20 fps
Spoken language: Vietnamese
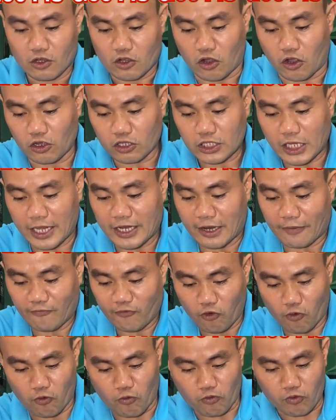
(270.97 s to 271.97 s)
có tay nắm
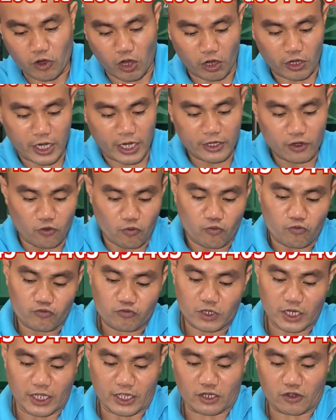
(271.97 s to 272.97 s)
phù có đầy đủ
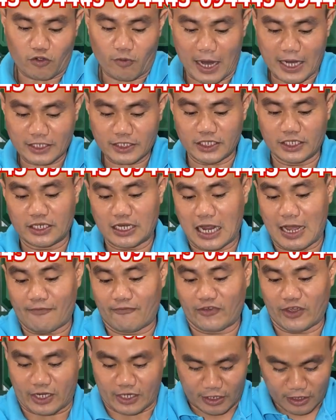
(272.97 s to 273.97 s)
để cô bán chỉ
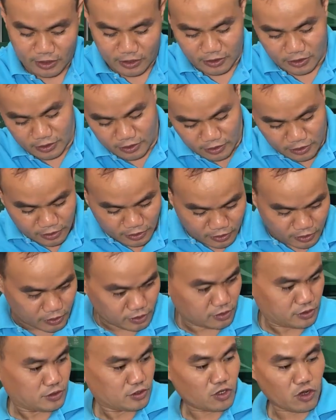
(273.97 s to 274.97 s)
làm việc
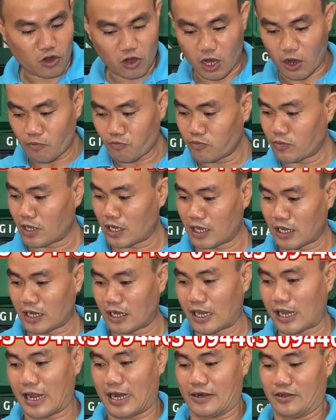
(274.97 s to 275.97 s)
nó không uh,
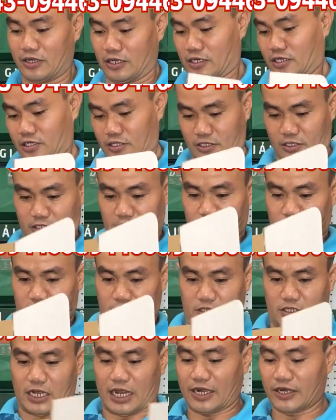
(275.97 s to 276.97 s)
ảnh hưởng
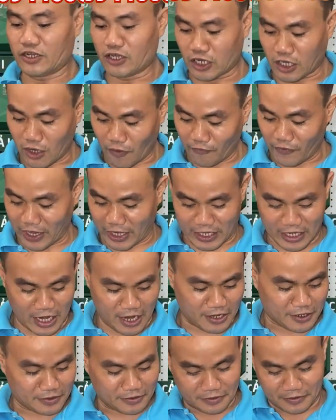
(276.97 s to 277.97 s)
ảnh hưởng công việc nha